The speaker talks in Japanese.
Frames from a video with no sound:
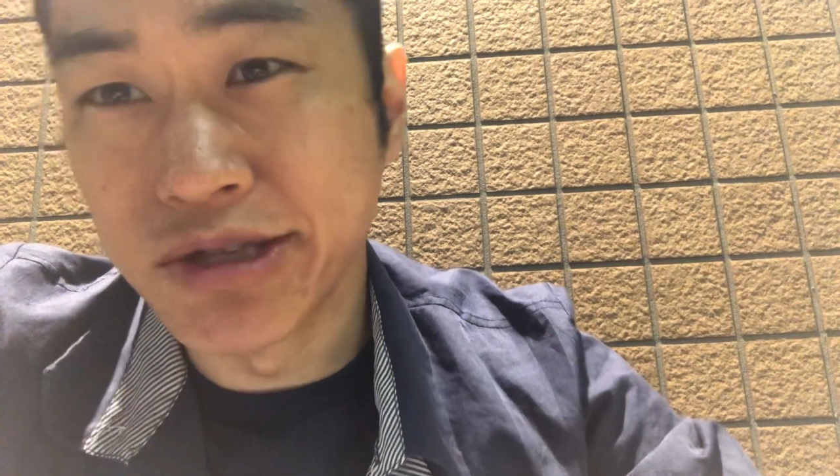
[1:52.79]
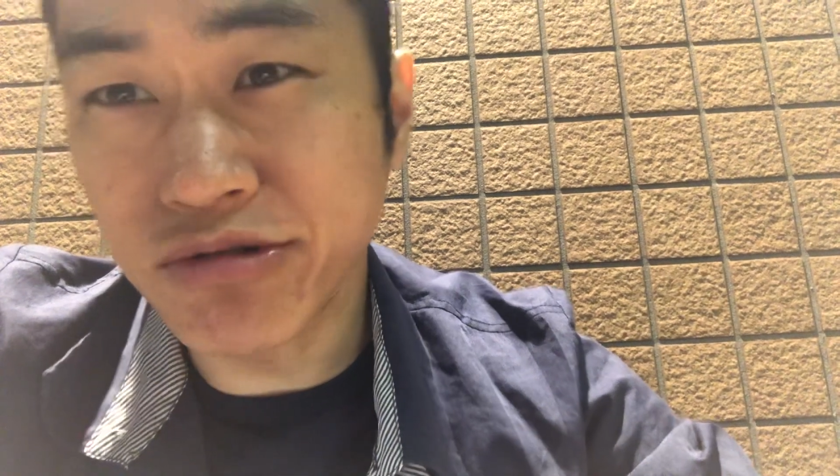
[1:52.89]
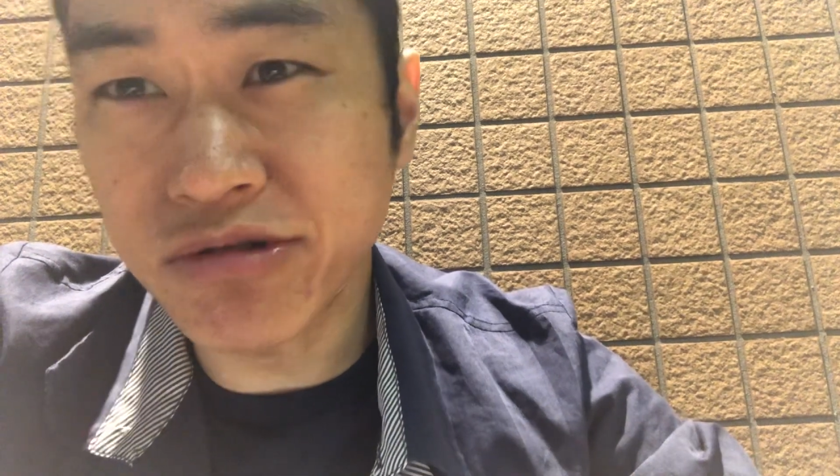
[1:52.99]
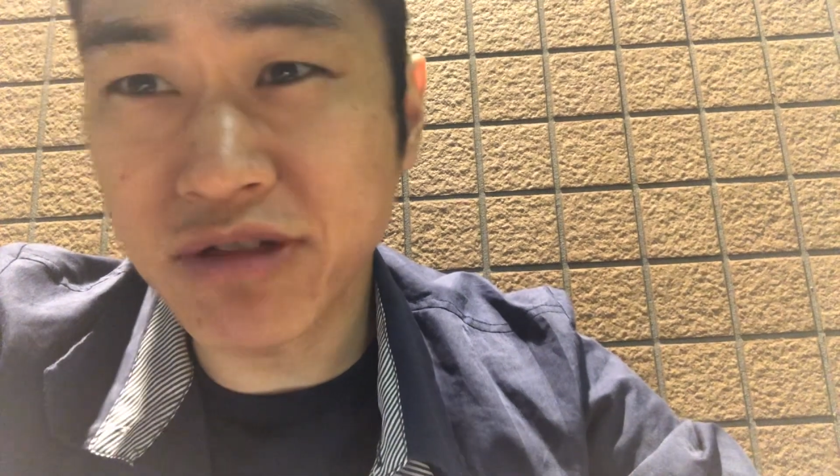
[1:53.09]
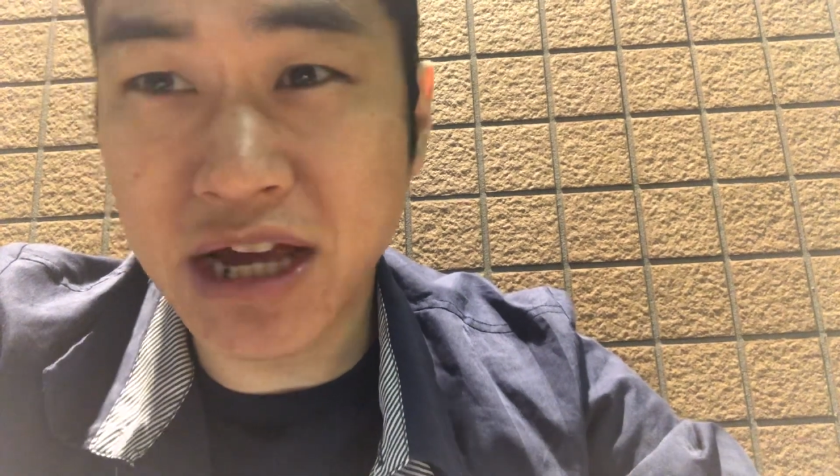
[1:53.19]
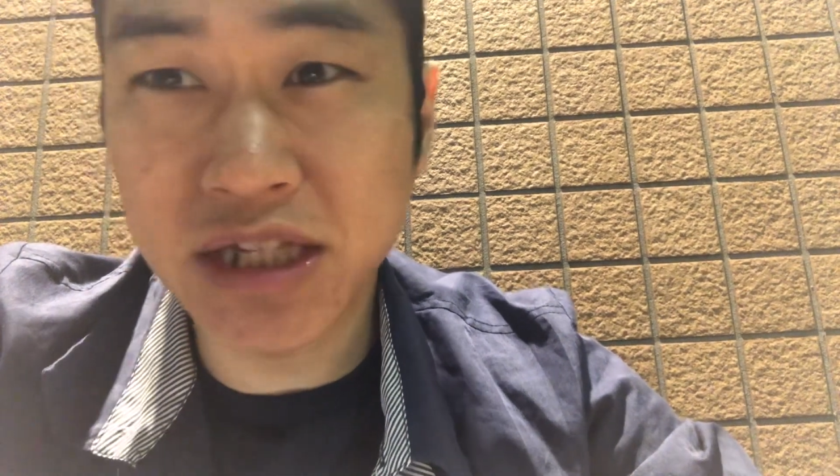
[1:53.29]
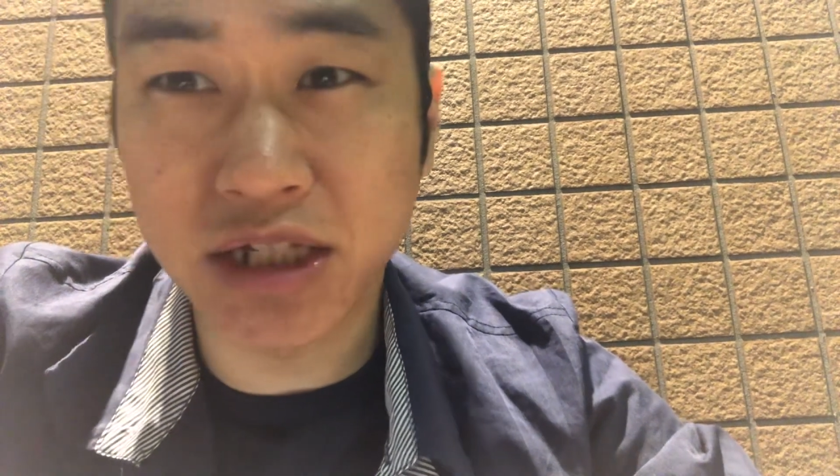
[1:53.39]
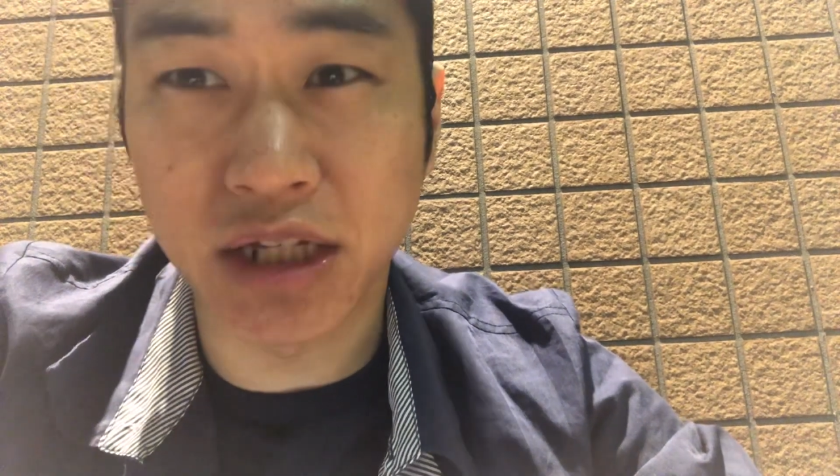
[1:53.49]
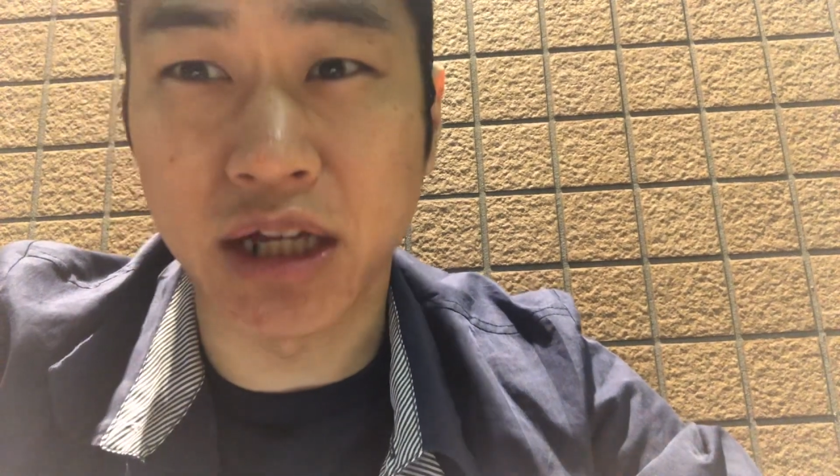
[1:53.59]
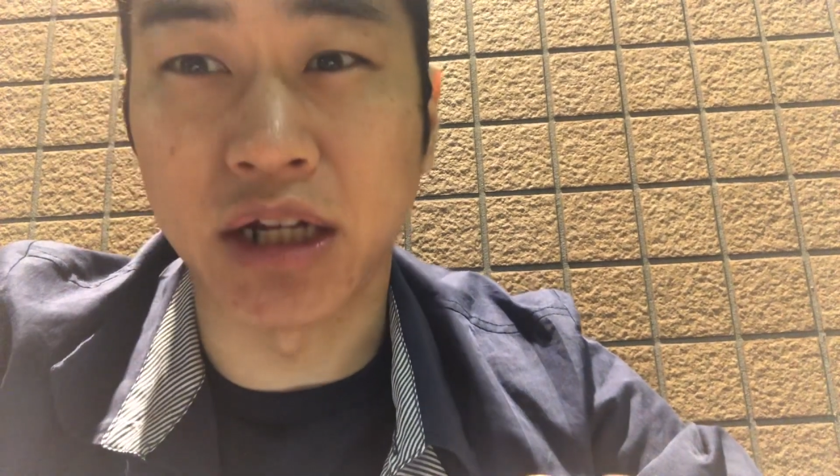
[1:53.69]
良くないん
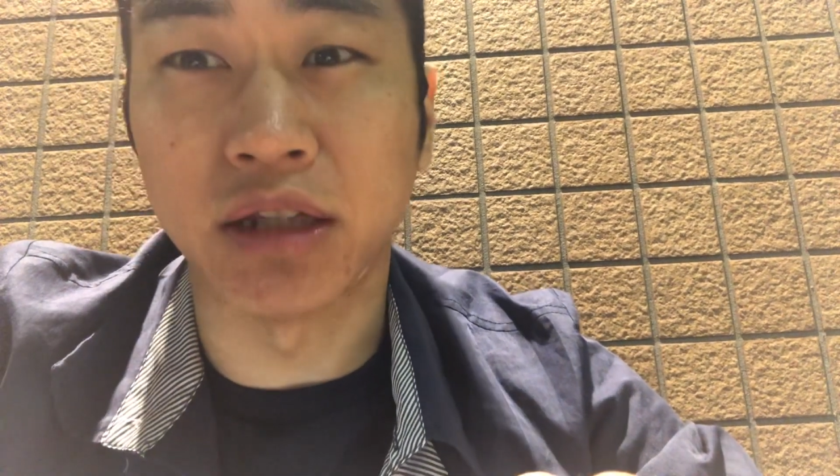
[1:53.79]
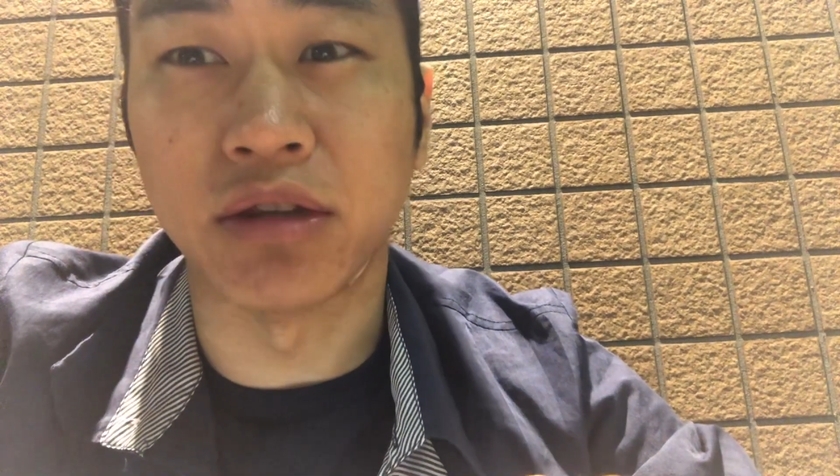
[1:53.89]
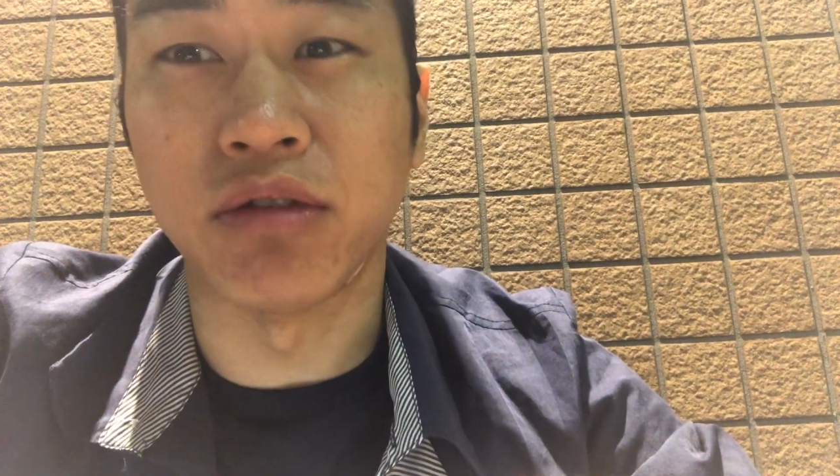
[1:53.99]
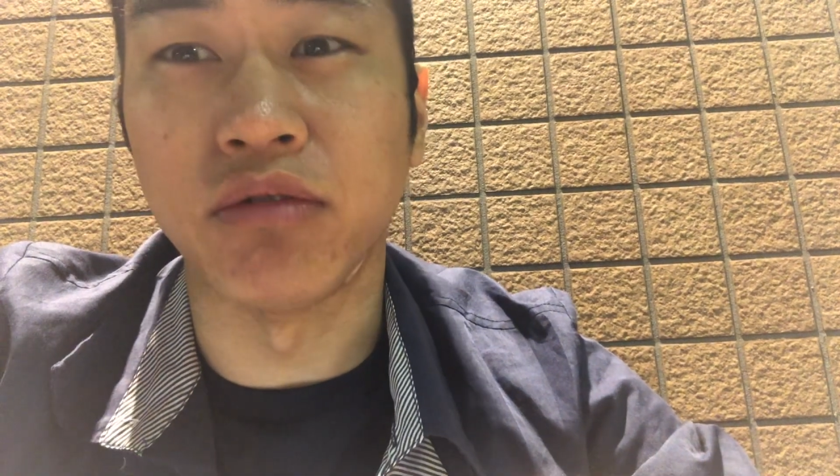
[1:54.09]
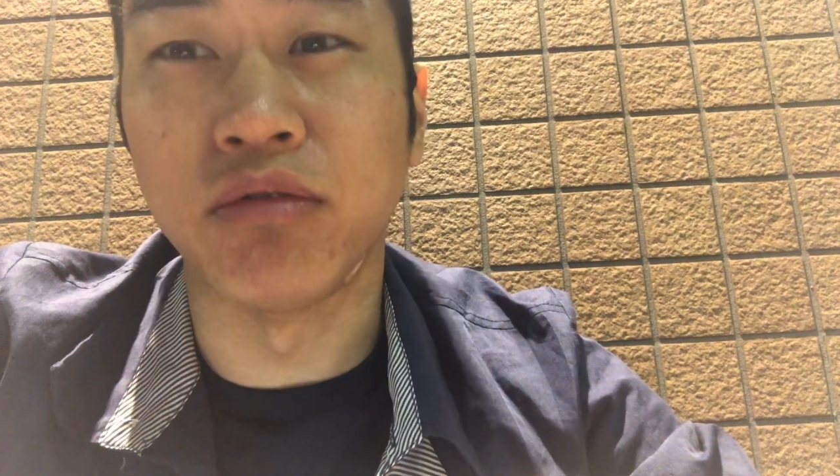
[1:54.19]
じゃないかってい